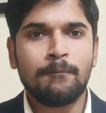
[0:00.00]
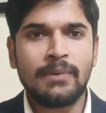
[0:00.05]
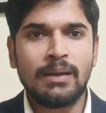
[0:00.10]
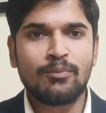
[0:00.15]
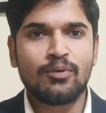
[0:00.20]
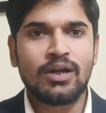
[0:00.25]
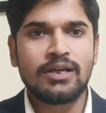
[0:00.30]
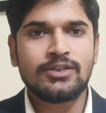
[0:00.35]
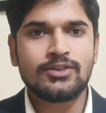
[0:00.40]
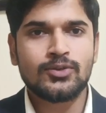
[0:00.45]

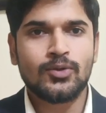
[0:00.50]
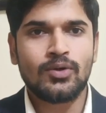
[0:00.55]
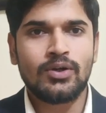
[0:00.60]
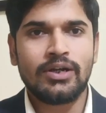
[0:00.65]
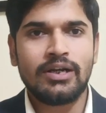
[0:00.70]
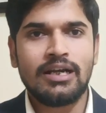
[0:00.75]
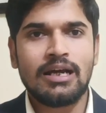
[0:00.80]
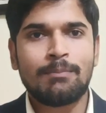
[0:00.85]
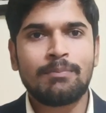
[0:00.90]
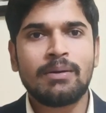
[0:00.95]
মেমোরাইজ
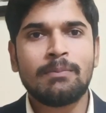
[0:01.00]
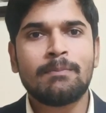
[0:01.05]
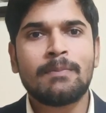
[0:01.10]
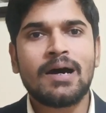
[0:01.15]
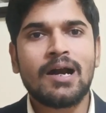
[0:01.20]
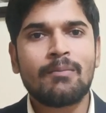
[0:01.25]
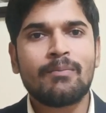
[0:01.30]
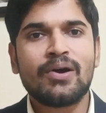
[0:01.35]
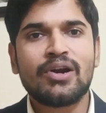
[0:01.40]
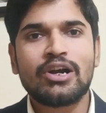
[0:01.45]
করলেন না আপনি
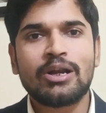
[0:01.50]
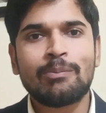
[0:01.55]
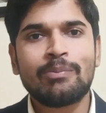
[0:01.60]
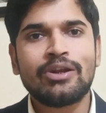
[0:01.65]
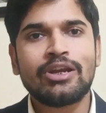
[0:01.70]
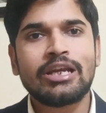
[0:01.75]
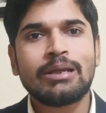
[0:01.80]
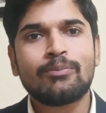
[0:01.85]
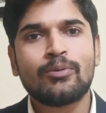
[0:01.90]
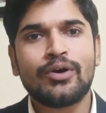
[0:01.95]
বারবার
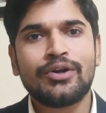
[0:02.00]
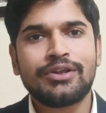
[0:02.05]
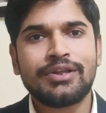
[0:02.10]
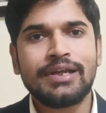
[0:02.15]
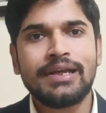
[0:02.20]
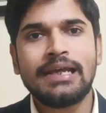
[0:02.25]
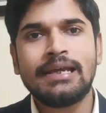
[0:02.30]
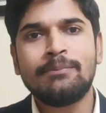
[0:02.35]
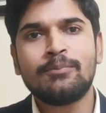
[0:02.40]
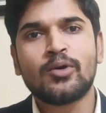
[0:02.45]
রিপিটেটিভ
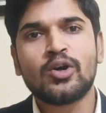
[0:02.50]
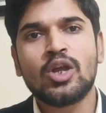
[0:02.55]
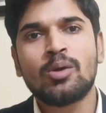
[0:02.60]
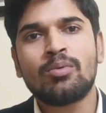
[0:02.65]
ওয়েতে এই